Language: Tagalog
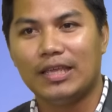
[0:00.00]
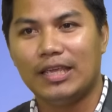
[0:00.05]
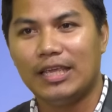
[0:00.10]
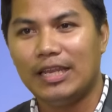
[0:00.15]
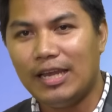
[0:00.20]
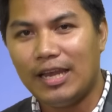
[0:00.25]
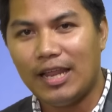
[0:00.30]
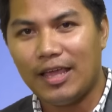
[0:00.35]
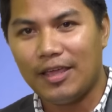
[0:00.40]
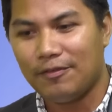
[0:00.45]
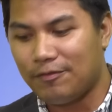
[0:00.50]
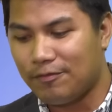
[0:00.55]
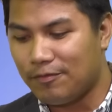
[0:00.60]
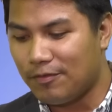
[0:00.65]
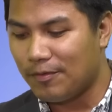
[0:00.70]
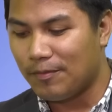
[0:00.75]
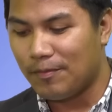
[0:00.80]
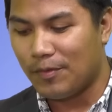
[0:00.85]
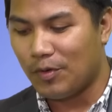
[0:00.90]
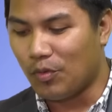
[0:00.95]
In life,
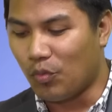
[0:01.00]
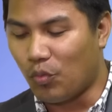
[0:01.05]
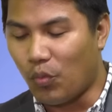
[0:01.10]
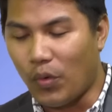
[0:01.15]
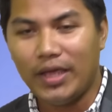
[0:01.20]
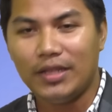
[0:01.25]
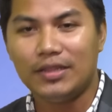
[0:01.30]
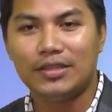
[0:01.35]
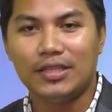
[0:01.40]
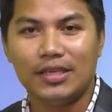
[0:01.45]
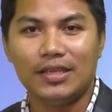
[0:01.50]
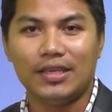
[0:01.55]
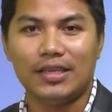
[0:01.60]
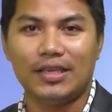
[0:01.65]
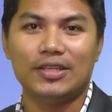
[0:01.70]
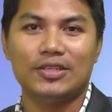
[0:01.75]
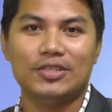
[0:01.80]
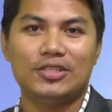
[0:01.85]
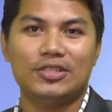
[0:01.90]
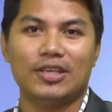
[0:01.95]
waiting
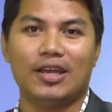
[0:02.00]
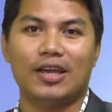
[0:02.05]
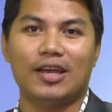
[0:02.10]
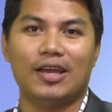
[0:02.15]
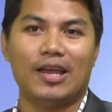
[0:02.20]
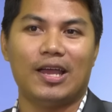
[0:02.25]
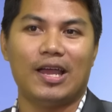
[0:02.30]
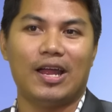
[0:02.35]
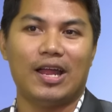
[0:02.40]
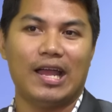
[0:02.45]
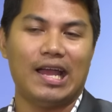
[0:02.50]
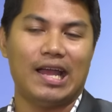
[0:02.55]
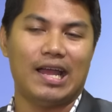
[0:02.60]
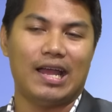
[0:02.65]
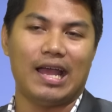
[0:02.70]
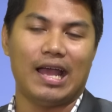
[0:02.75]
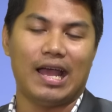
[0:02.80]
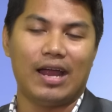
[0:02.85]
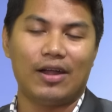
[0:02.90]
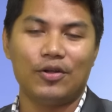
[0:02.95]
is uh,
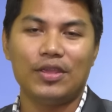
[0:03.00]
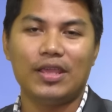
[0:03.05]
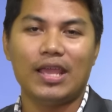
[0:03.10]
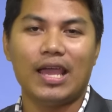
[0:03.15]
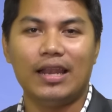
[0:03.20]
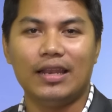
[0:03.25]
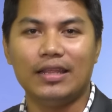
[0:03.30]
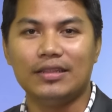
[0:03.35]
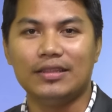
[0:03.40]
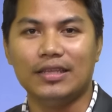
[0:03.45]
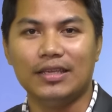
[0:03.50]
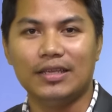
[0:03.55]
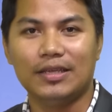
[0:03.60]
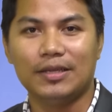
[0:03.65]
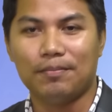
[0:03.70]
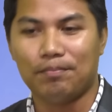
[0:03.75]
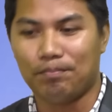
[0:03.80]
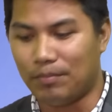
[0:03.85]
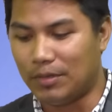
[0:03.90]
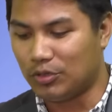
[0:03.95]
our reality.
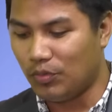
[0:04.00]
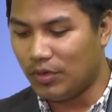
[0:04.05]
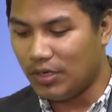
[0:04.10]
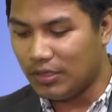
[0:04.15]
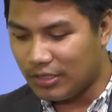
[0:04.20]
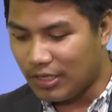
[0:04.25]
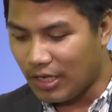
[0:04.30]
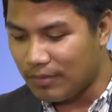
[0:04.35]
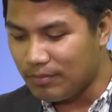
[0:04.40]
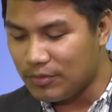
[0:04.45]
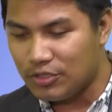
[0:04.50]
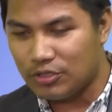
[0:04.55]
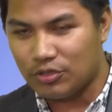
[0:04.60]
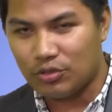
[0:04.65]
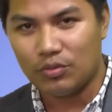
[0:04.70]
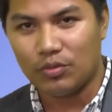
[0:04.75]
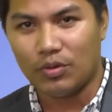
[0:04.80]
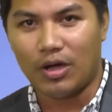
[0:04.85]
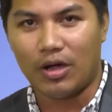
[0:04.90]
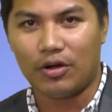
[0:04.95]
But when it comes
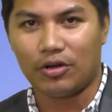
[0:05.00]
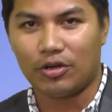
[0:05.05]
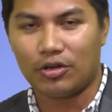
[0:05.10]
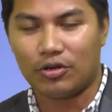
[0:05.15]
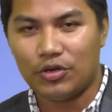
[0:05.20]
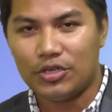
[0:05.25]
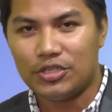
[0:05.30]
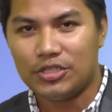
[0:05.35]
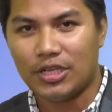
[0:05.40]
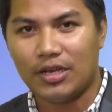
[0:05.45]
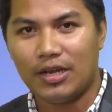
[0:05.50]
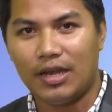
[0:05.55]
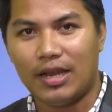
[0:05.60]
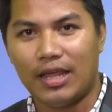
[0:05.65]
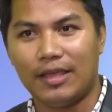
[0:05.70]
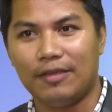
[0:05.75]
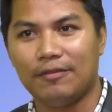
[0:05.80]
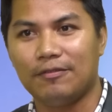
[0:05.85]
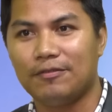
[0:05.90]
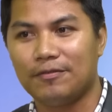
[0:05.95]
to our Christian
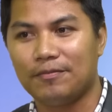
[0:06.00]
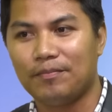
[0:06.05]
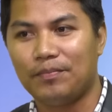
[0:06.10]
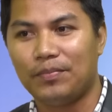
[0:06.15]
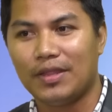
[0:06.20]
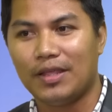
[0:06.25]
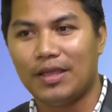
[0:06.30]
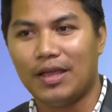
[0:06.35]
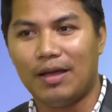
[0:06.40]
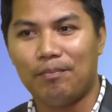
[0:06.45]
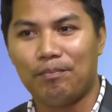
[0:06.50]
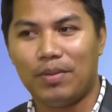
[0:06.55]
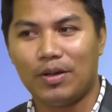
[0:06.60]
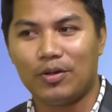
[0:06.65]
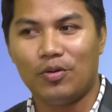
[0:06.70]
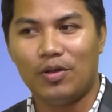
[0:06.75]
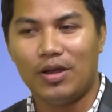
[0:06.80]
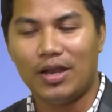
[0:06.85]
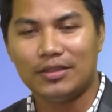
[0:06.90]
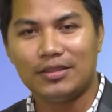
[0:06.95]
life, ang
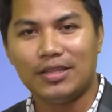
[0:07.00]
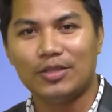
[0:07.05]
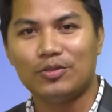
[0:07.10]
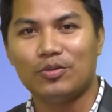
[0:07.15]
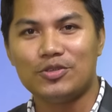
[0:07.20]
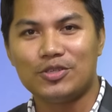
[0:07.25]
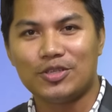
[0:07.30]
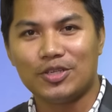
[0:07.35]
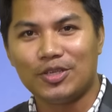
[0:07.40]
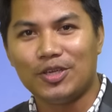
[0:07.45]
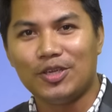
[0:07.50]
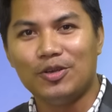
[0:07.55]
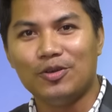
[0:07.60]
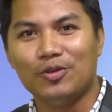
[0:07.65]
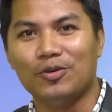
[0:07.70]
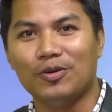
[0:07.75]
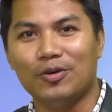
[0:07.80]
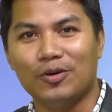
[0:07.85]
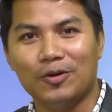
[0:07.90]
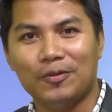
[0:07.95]
paghulat naton sa
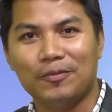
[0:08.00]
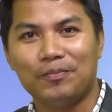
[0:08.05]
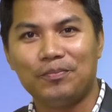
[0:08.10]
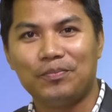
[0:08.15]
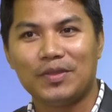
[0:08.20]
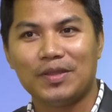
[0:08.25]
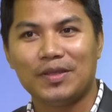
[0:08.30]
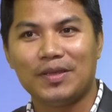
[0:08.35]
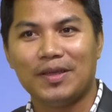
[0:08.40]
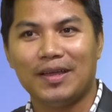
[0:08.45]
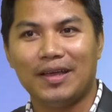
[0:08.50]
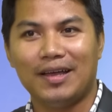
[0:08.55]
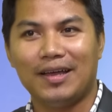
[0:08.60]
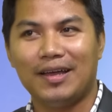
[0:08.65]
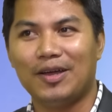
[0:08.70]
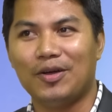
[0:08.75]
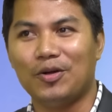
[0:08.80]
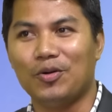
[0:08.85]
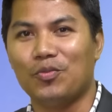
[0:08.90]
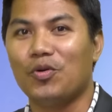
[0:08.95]
Ginoo,
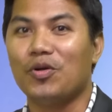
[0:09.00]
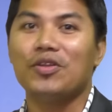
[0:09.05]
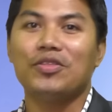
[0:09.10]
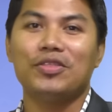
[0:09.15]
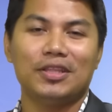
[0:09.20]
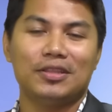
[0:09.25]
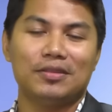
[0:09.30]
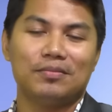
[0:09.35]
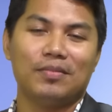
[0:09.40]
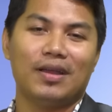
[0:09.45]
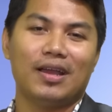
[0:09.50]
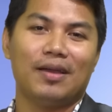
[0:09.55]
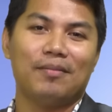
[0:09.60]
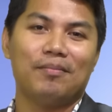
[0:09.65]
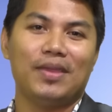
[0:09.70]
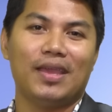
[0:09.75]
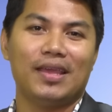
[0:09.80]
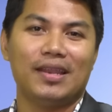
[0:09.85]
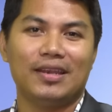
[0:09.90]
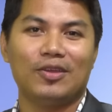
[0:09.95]
uh, worth it mga
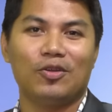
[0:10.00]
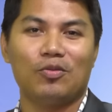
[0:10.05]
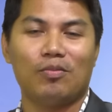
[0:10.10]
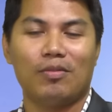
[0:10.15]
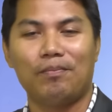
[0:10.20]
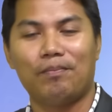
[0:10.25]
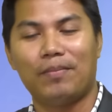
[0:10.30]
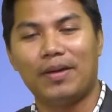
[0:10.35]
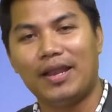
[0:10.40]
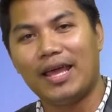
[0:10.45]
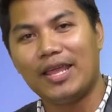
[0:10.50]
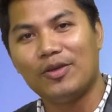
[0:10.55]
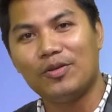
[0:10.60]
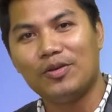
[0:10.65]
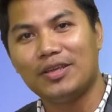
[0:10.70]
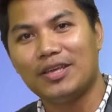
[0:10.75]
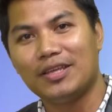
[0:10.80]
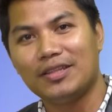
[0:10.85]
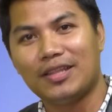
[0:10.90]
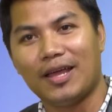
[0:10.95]
abyan kag
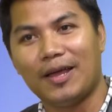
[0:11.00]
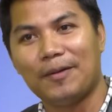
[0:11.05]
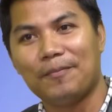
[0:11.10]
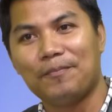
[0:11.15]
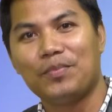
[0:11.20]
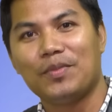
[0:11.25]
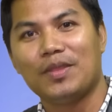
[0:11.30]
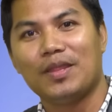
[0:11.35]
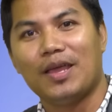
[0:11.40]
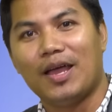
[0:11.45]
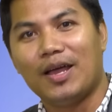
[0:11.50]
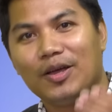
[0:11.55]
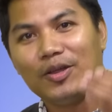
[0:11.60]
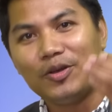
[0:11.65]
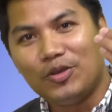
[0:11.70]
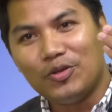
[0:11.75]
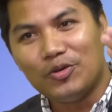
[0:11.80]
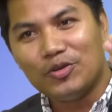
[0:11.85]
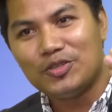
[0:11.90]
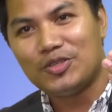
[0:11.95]
magpadayon kita,
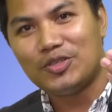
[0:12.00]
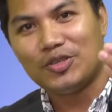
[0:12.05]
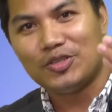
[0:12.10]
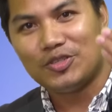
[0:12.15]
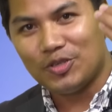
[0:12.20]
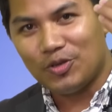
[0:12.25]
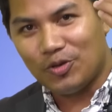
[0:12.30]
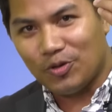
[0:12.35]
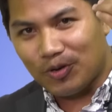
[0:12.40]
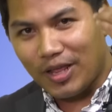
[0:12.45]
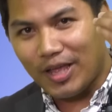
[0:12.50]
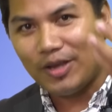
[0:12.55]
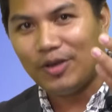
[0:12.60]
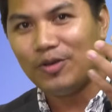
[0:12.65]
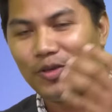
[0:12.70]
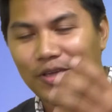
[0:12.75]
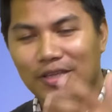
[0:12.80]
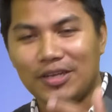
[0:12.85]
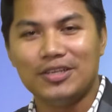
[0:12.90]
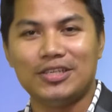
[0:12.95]
ang Dios
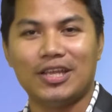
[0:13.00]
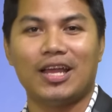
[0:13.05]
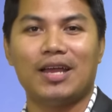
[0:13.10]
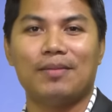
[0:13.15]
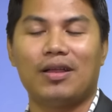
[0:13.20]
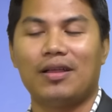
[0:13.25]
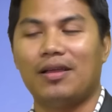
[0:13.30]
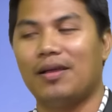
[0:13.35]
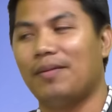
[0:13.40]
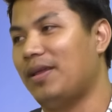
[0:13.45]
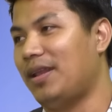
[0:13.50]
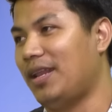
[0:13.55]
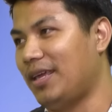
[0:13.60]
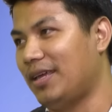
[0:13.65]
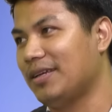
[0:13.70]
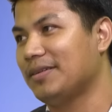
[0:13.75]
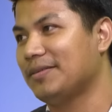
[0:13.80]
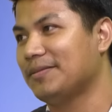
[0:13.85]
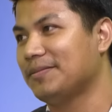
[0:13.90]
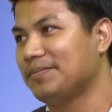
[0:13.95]
sigurado gid siya nga magabalik.
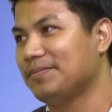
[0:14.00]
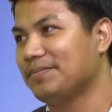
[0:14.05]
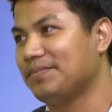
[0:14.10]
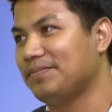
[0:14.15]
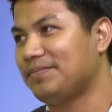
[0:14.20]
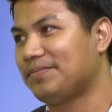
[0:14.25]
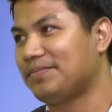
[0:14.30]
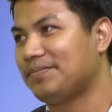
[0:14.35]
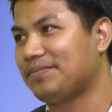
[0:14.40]
Yeah.